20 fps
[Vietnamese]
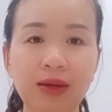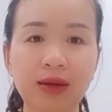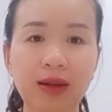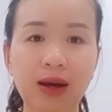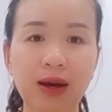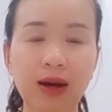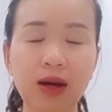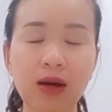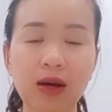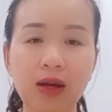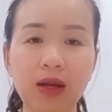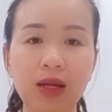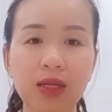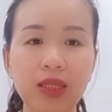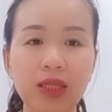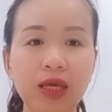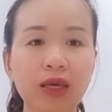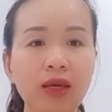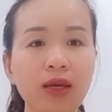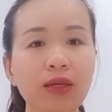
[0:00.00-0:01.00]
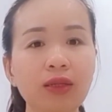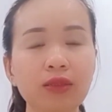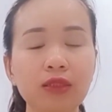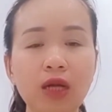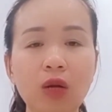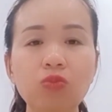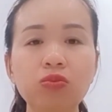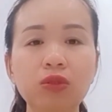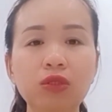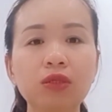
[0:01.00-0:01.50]
đó thì
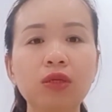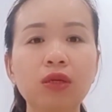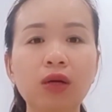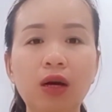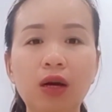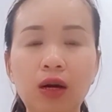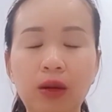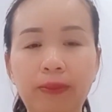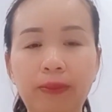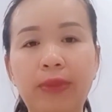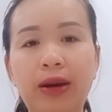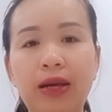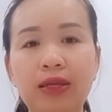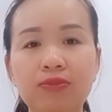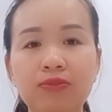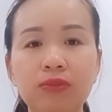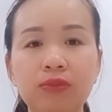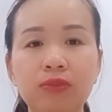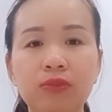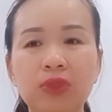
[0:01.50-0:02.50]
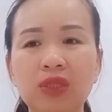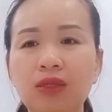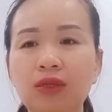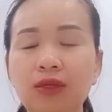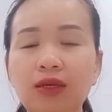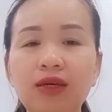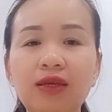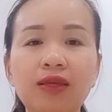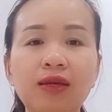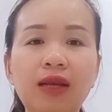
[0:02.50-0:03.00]
trong trường hợp mà
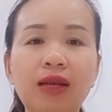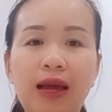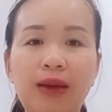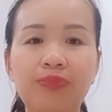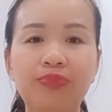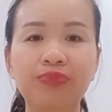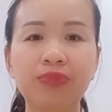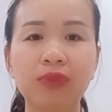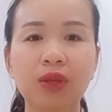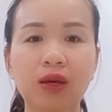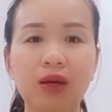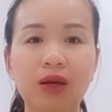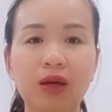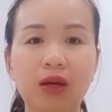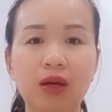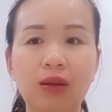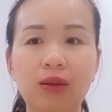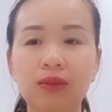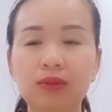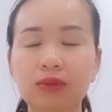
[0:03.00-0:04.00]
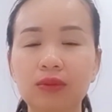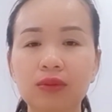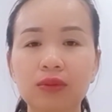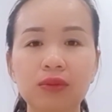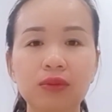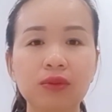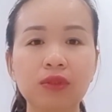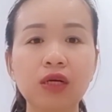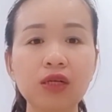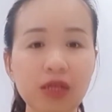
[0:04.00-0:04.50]
y như là uh,
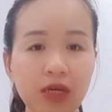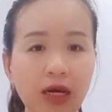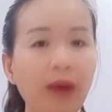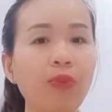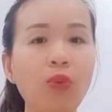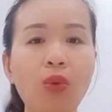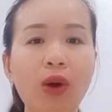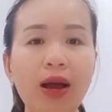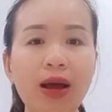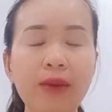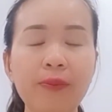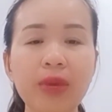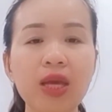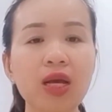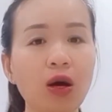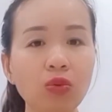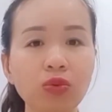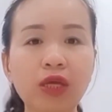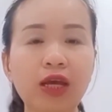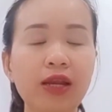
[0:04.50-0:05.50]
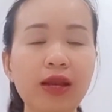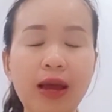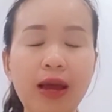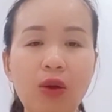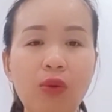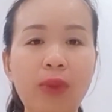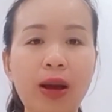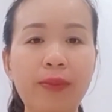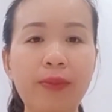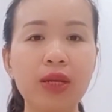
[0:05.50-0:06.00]
khẩn cấp quá mình không thể
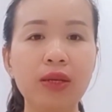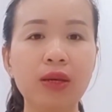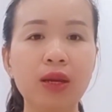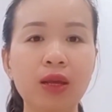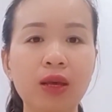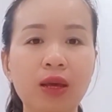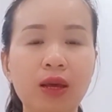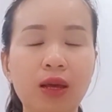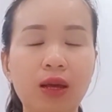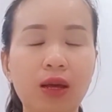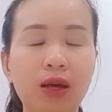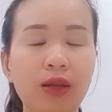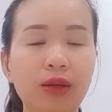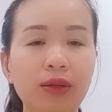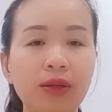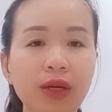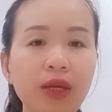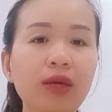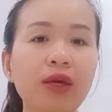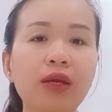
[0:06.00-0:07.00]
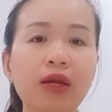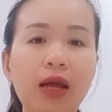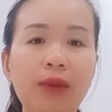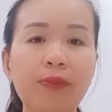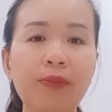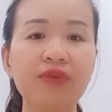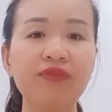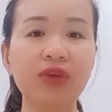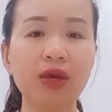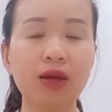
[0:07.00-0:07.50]
nào mà mình uh, đi ra
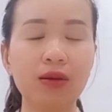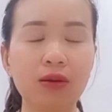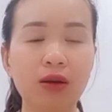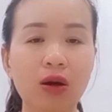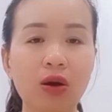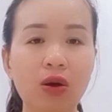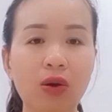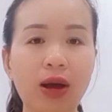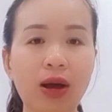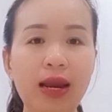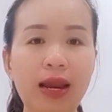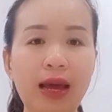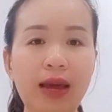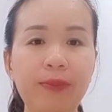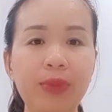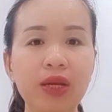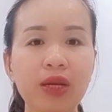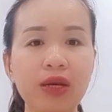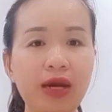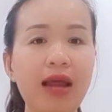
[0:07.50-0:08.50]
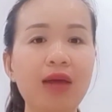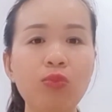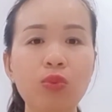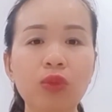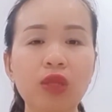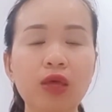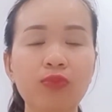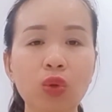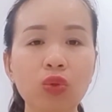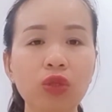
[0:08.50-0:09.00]
bệnh viện được hay là mình ra một
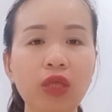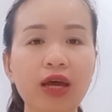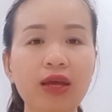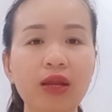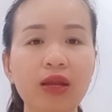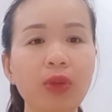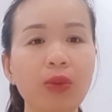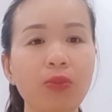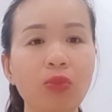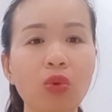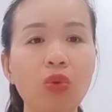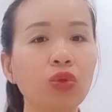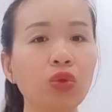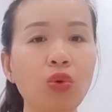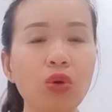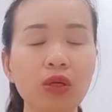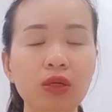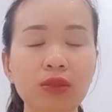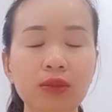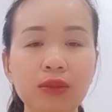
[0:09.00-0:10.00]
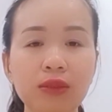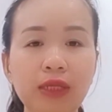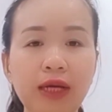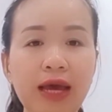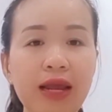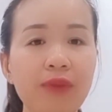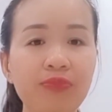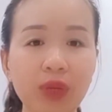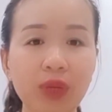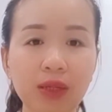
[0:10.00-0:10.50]
tiệm thuốc tây để mình mua thuốc
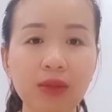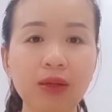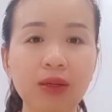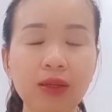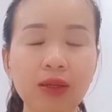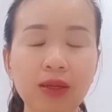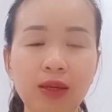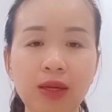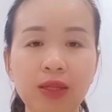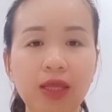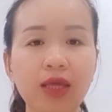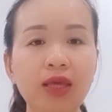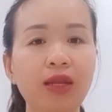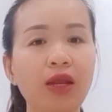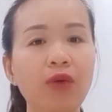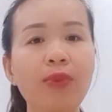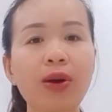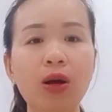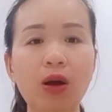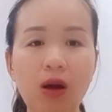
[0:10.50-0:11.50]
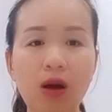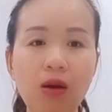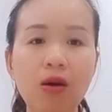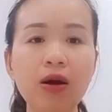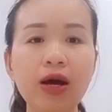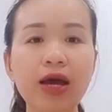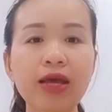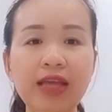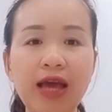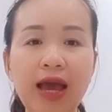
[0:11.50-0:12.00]
ngay lập tức được thì nếu mà
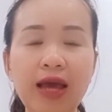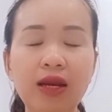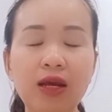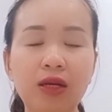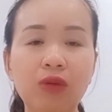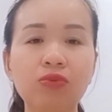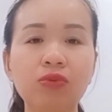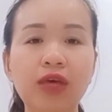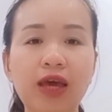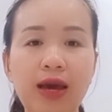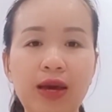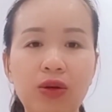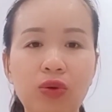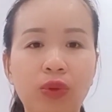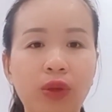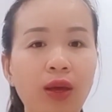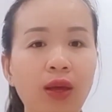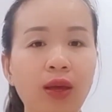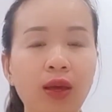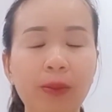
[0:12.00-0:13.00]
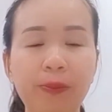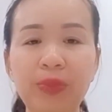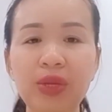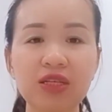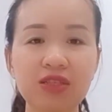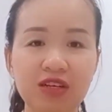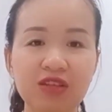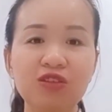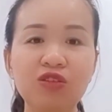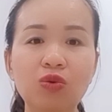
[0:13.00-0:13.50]
có cái chai này trong nhà rồi
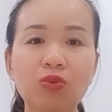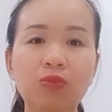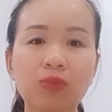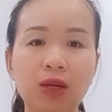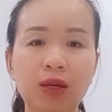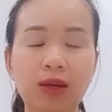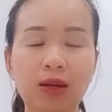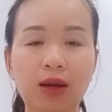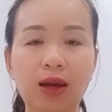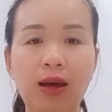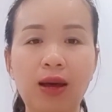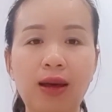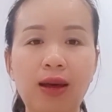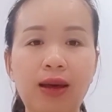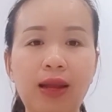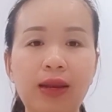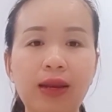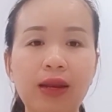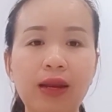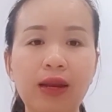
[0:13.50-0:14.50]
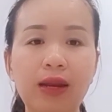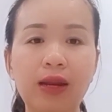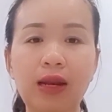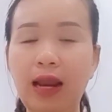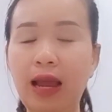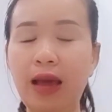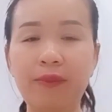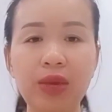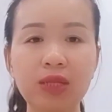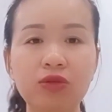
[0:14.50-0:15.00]
mình sử dụng à,
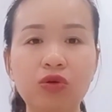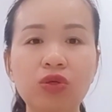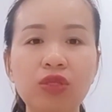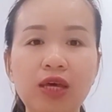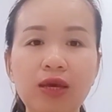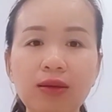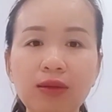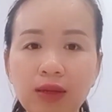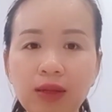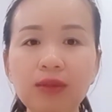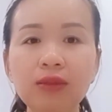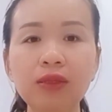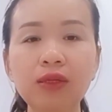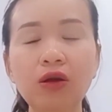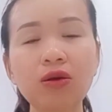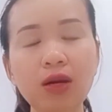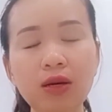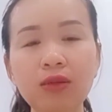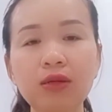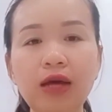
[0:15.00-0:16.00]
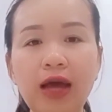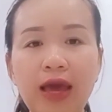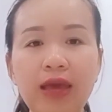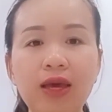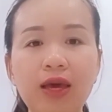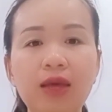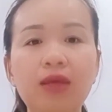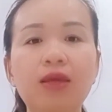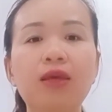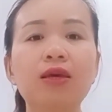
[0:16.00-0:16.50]
là mình có thể ngưng nó ngưng ngay
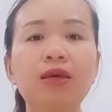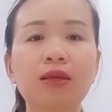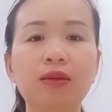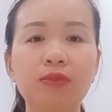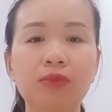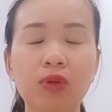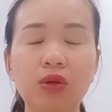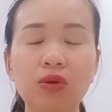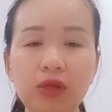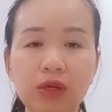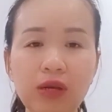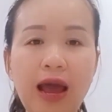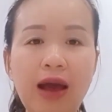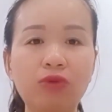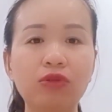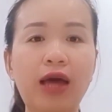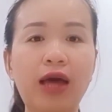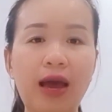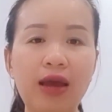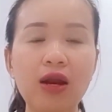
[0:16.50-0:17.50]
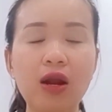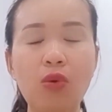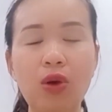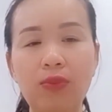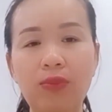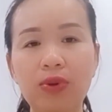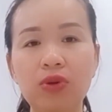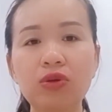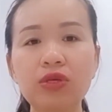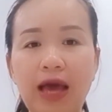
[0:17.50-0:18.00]
cái cái nó đào thải ra
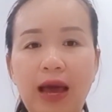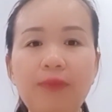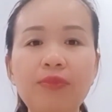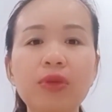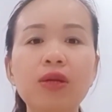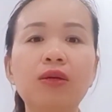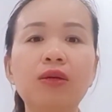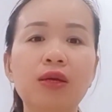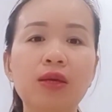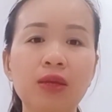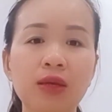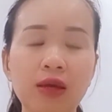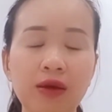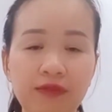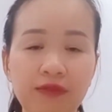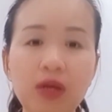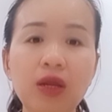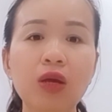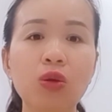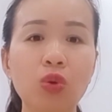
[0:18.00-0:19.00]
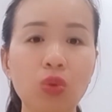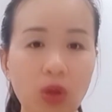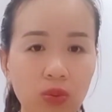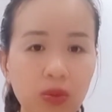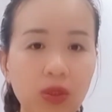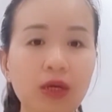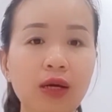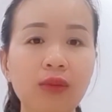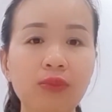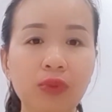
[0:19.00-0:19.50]
hoặc là nó giảm được cái vấn đề ngộ độc
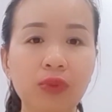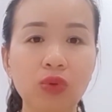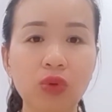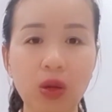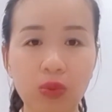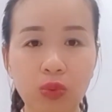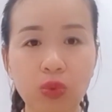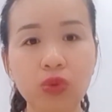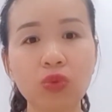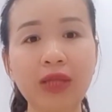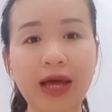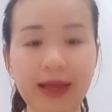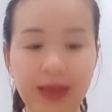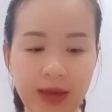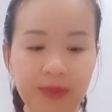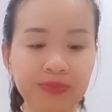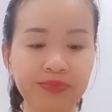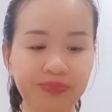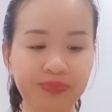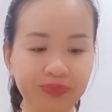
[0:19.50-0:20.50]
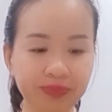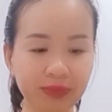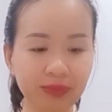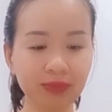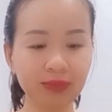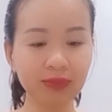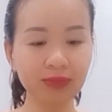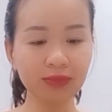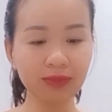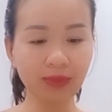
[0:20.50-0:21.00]
ngộ độc của chúng ta nhé
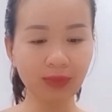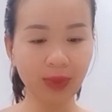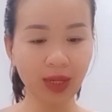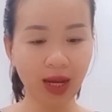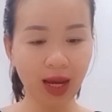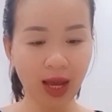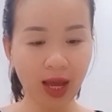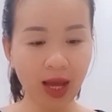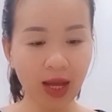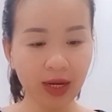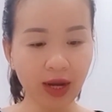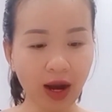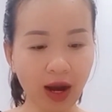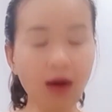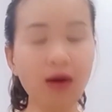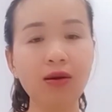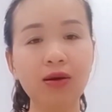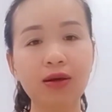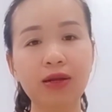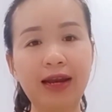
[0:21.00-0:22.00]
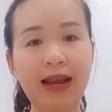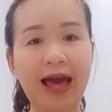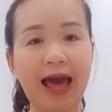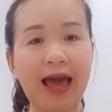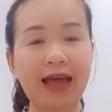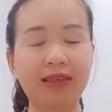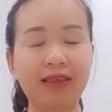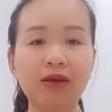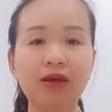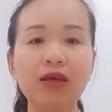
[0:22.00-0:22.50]
đó
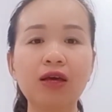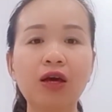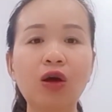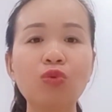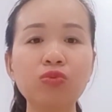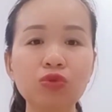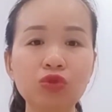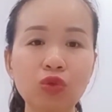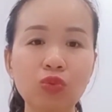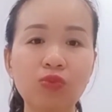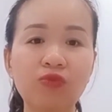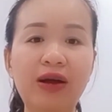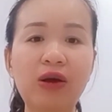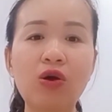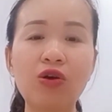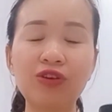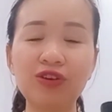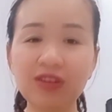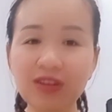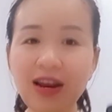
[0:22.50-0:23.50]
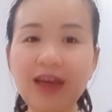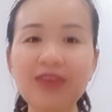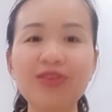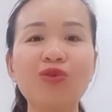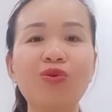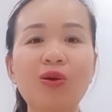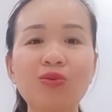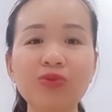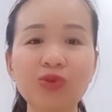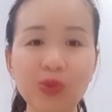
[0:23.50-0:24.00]
là những cái công dụng và còn rất là
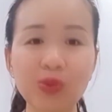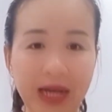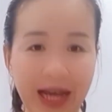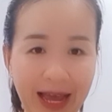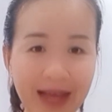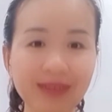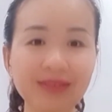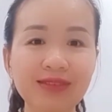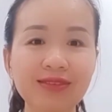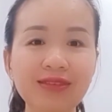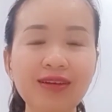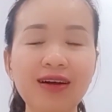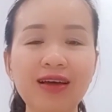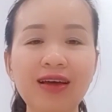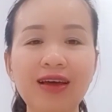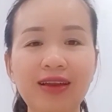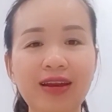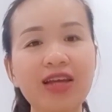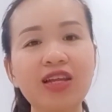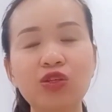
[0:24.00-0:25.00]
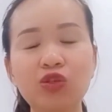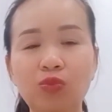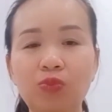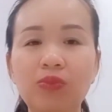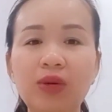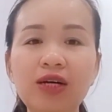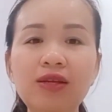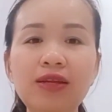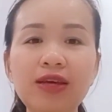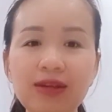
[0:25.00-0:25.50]
nhiều công dụng khác nữa đây là dụng
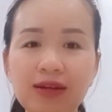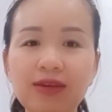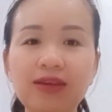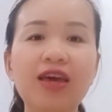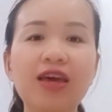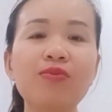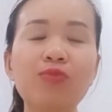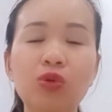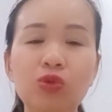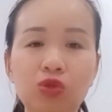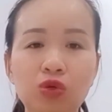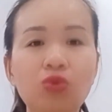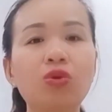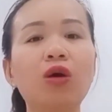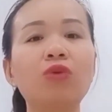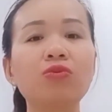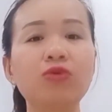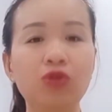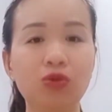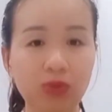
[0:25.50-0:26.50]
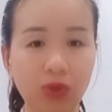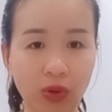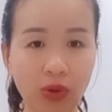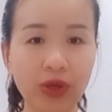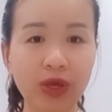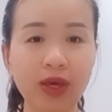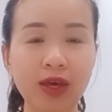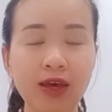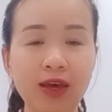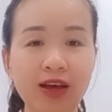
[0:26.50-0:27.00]
mới liệt kê một số công dụng
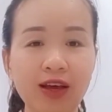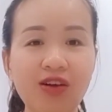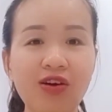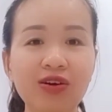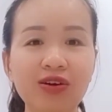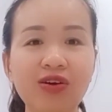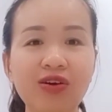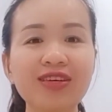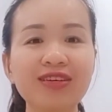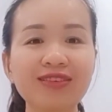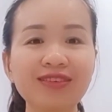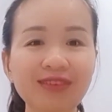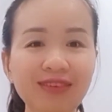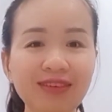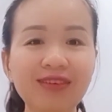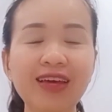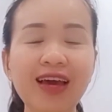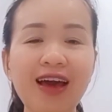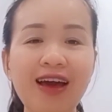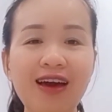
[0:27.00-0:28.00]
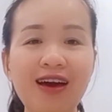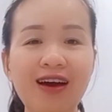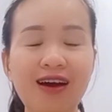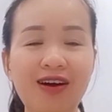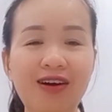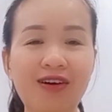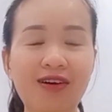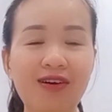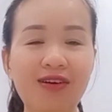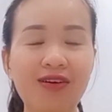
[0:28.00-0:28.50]
thôi còn có những người á
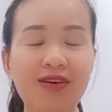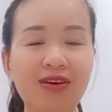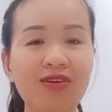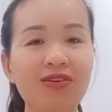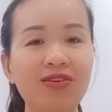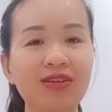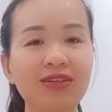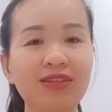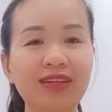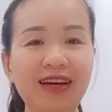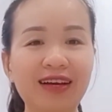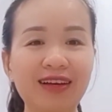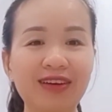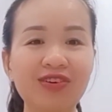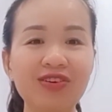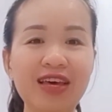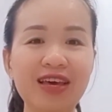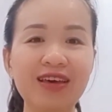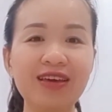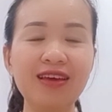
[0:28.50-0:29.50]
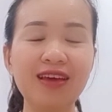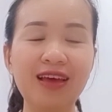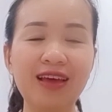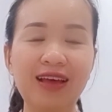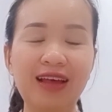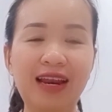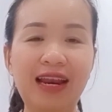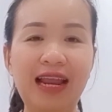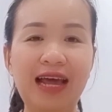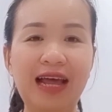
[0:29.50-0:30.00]
họ còn à, có thể
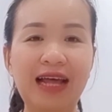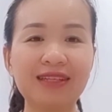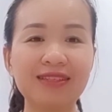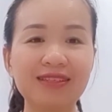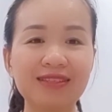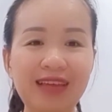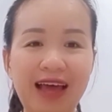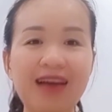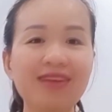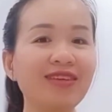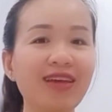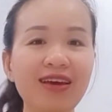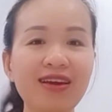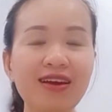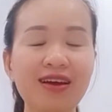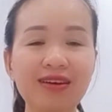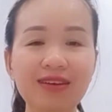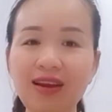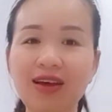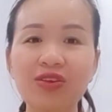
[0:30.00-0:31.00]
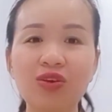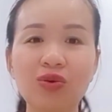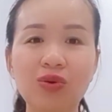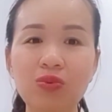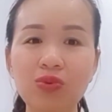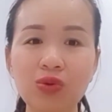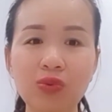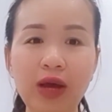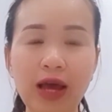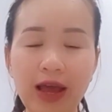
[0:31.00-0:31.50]
là sáng chế ra rất là nhiều
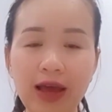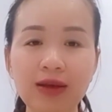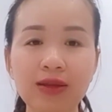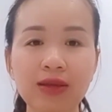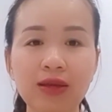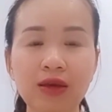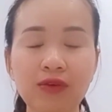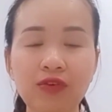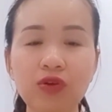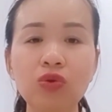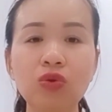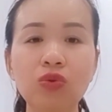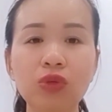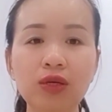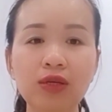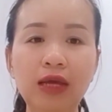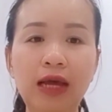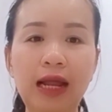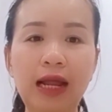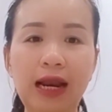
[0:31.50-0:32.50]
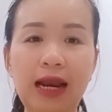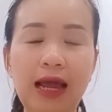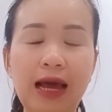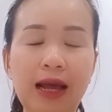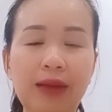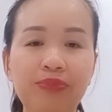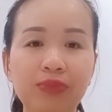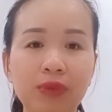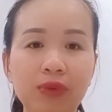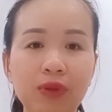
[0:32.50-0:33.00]
công dụng khác ví dụ như
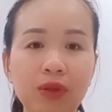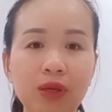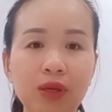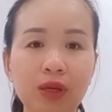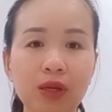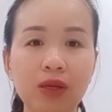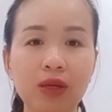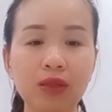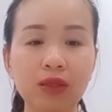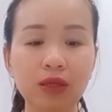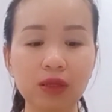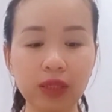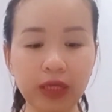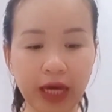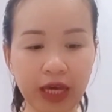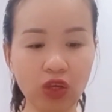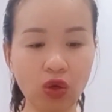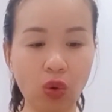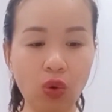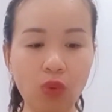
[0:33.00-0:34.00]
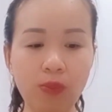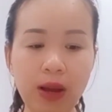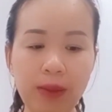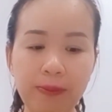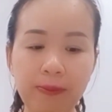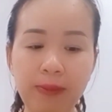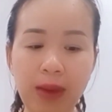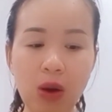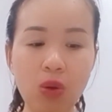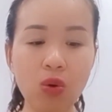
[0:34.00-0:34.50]
là ờ, những cái chỗ mà
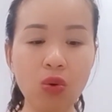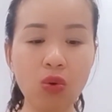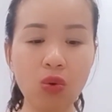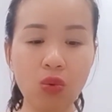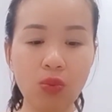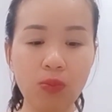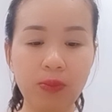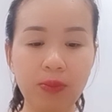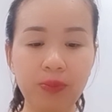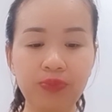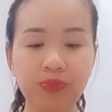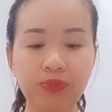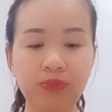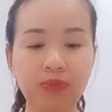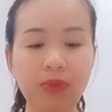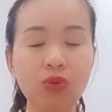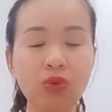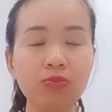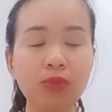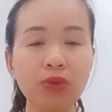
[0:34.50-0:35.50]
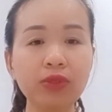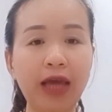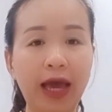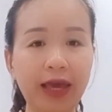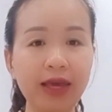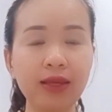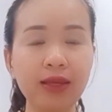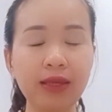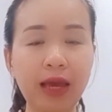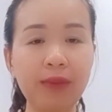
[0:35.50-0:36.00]
máu máu máu
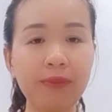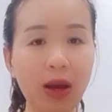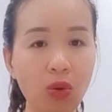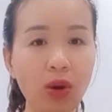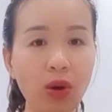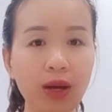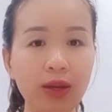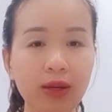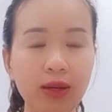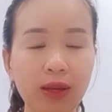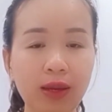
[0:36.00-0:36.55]
chảy chảy máu á